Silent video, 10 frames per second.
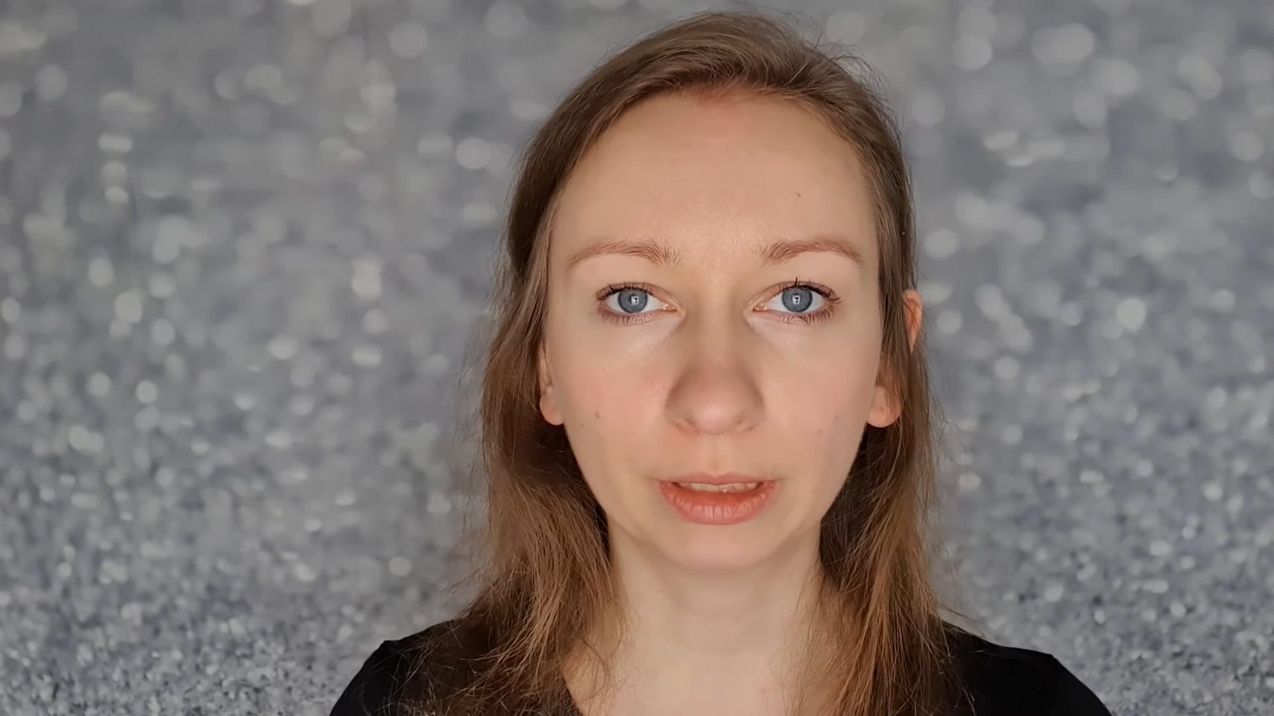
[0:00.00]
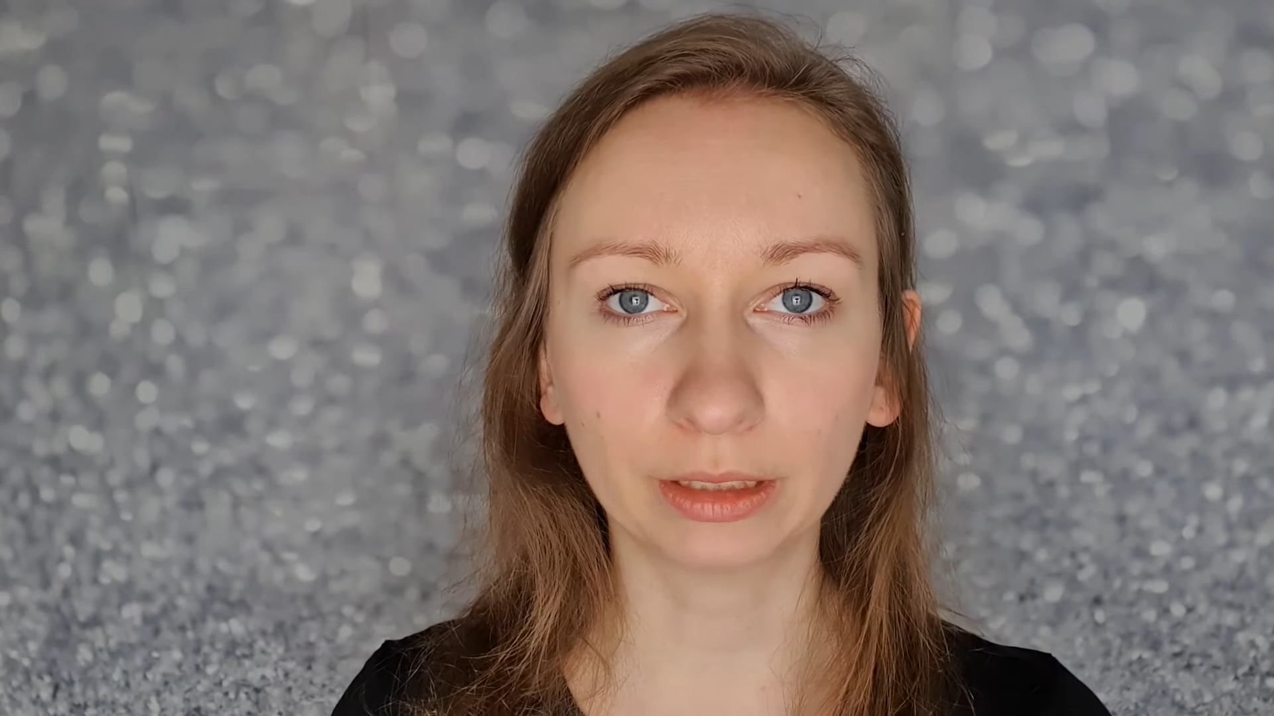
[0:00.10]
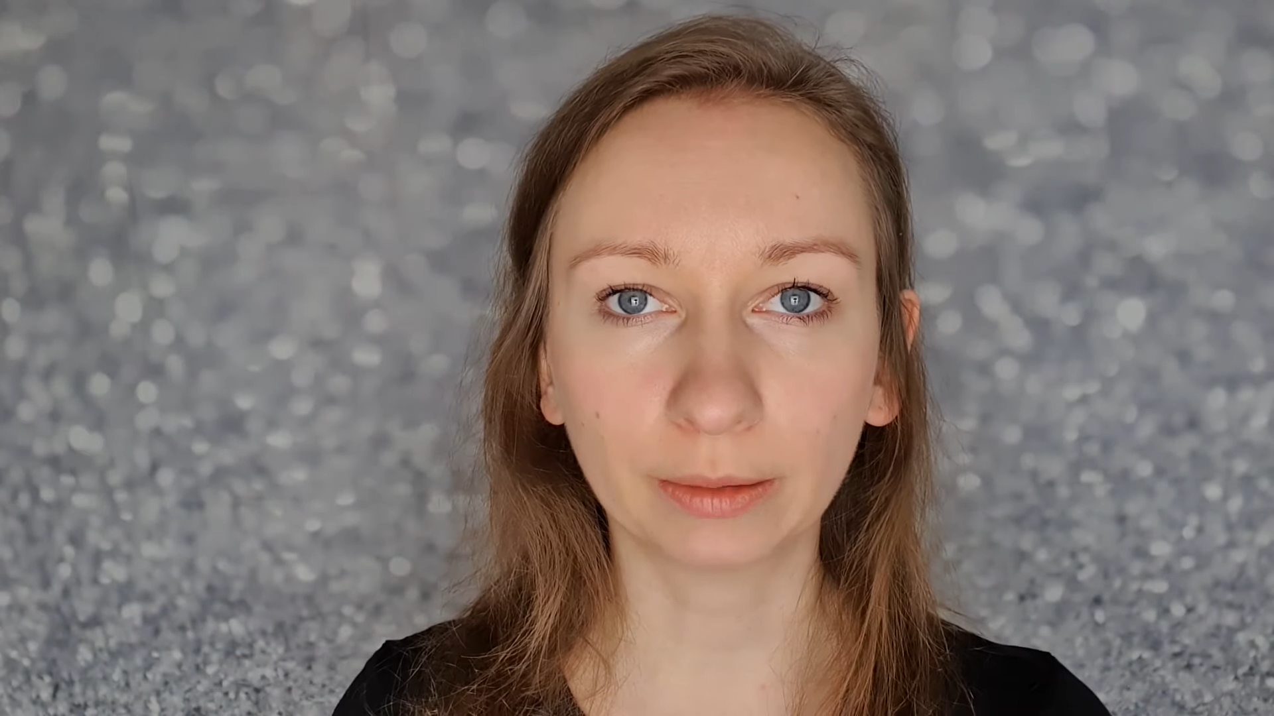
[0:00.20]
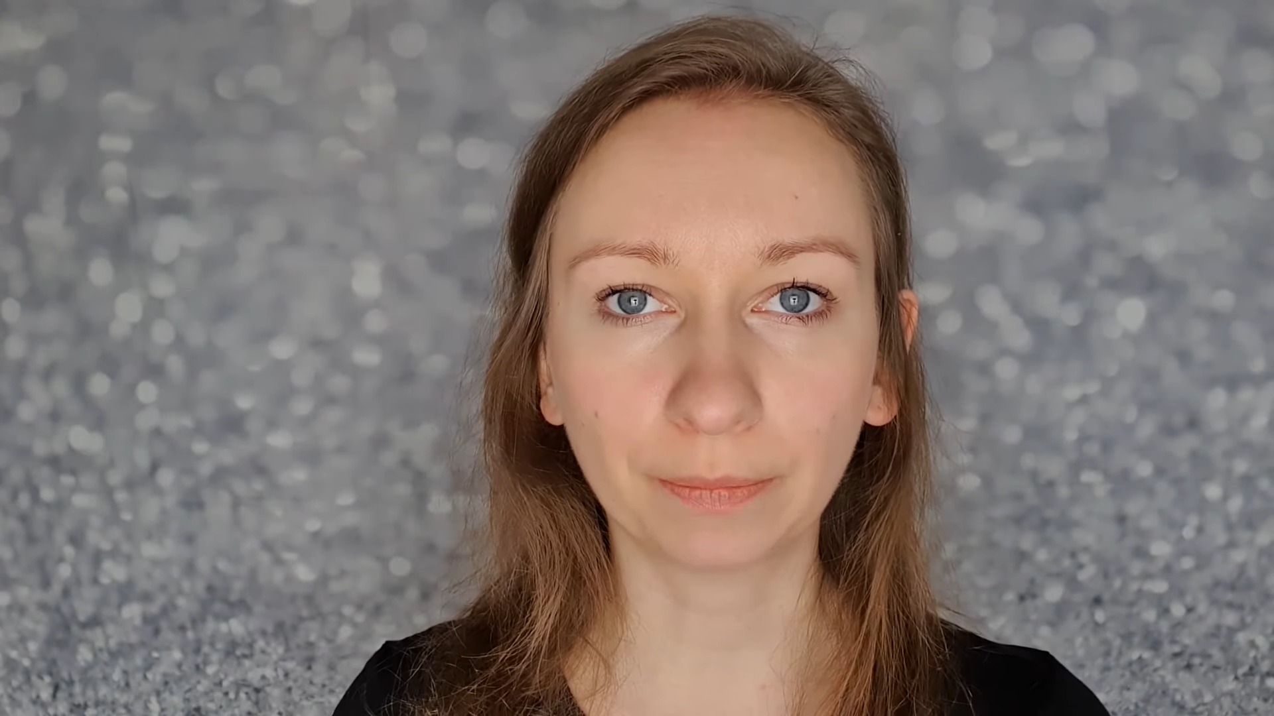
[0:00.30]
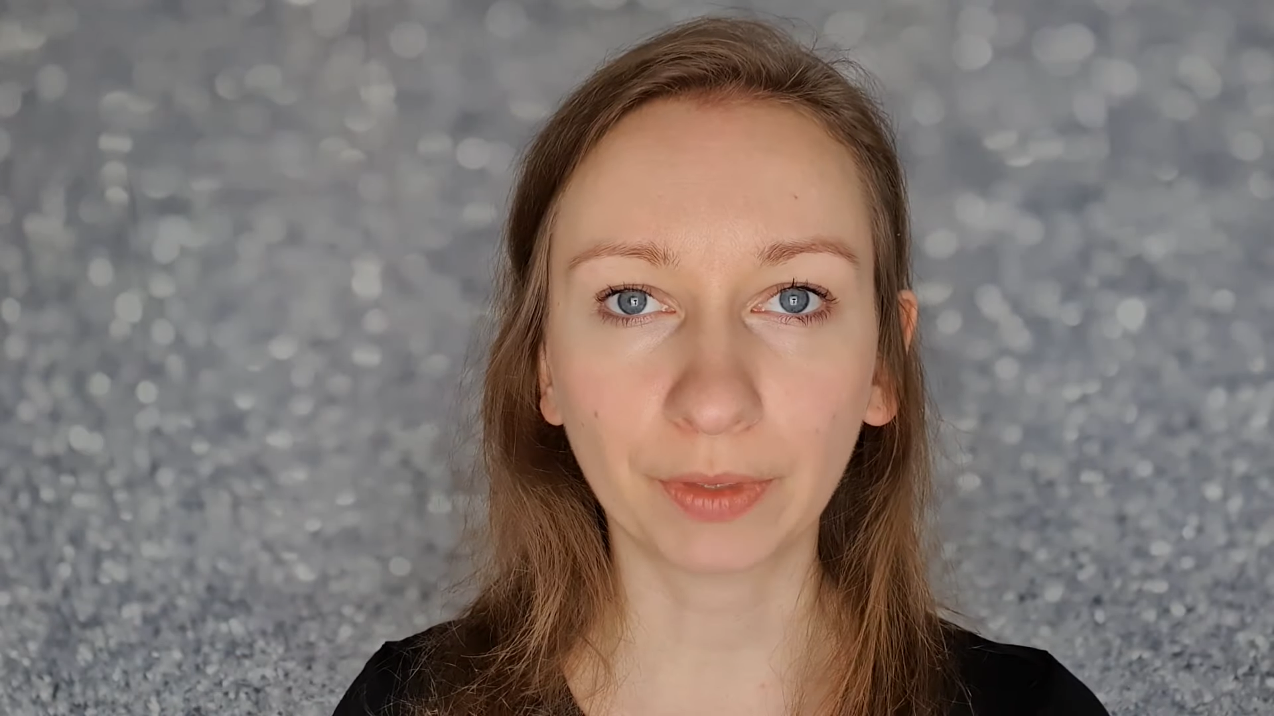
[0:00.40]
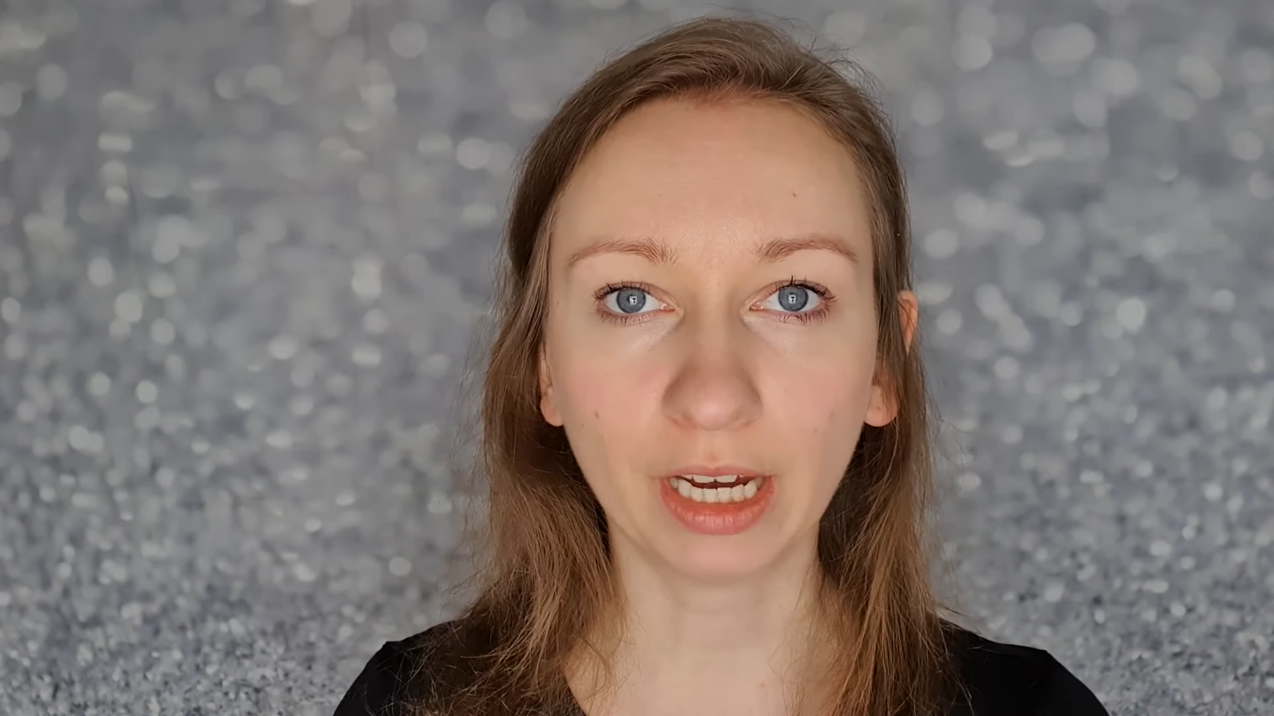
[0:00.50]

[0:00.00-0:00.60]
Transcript: ähm,